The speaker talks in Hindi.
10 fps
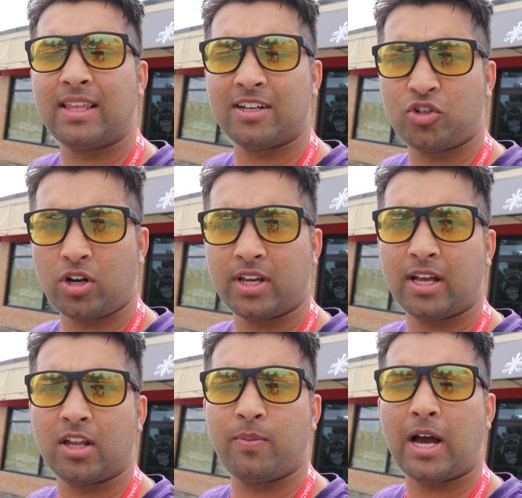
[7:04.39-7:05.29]
दस डॉलर
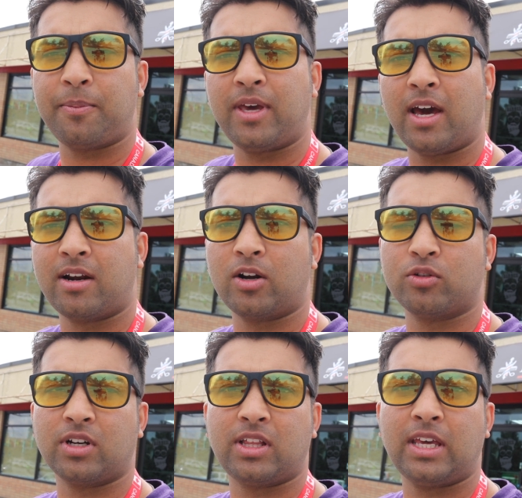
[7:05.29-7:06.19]
के अंदर भी आपकी हेयर कट
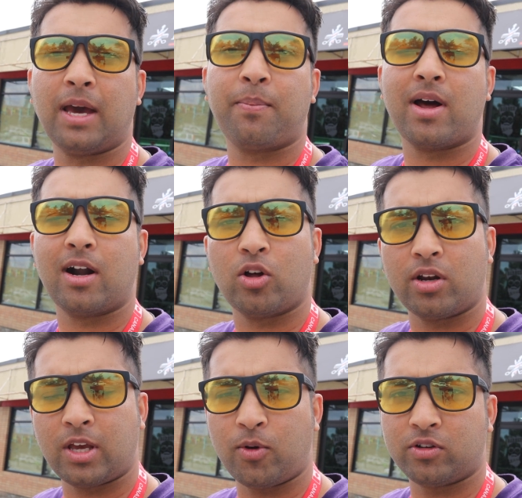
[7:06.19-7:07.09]
हो सकती है बारह
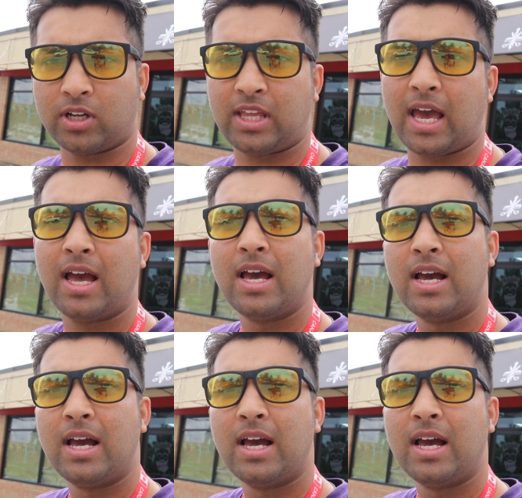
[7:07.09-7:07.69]
डॉलर की भी हो सकती है